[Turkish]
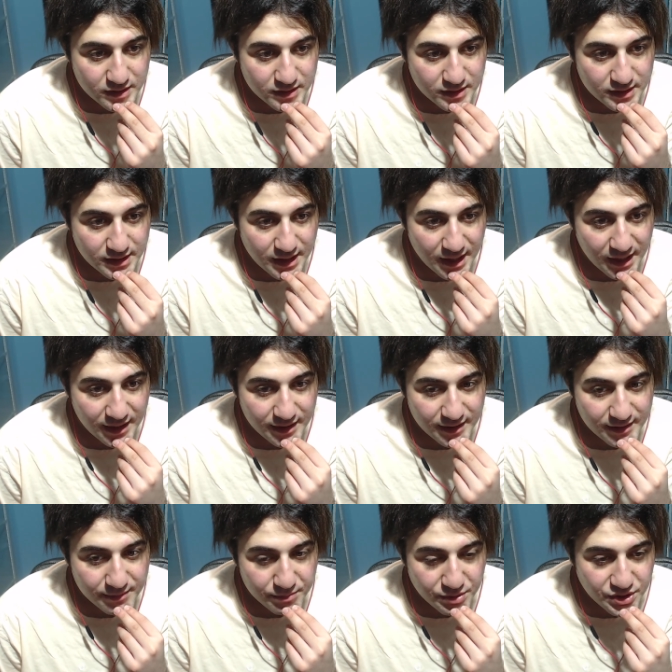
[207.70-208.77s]
Yani
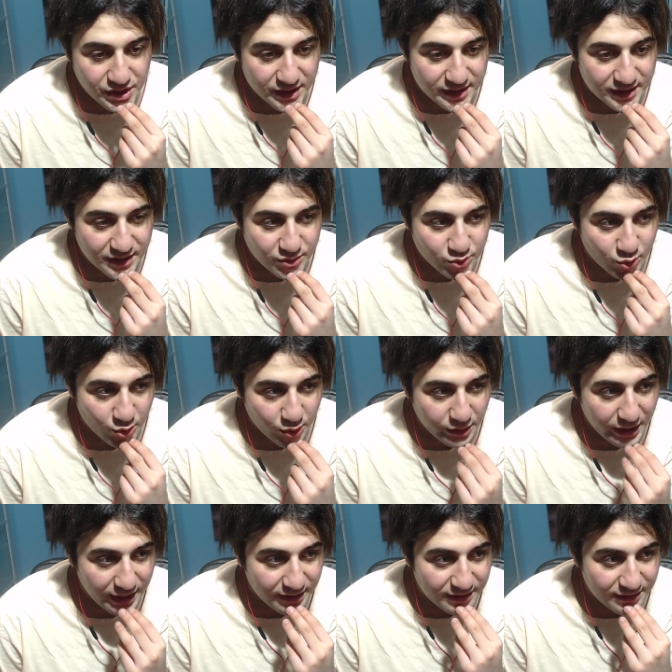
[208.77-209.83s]
bir şekilde Zoro
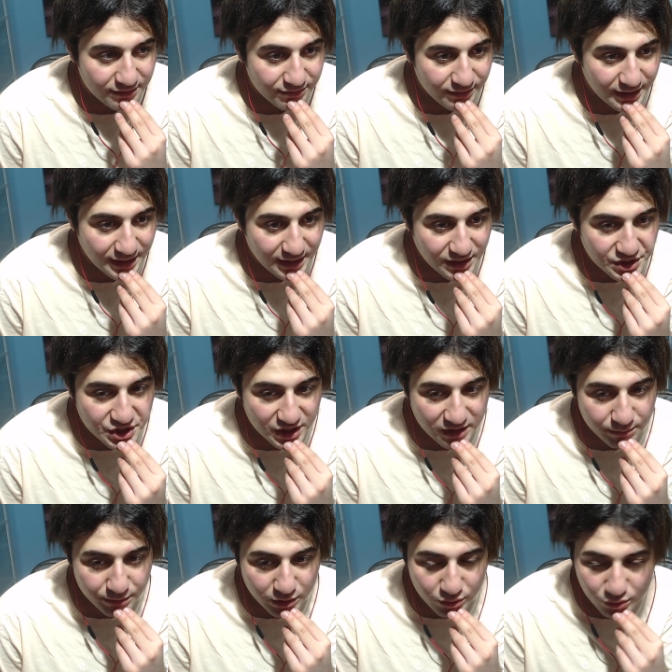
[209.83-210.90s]
yendi ve
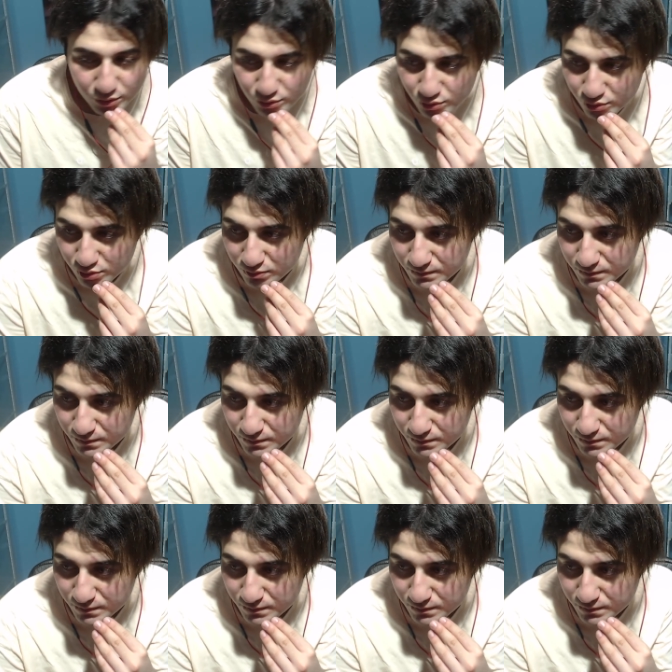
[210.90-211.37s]
yeneceğini biliyoruz.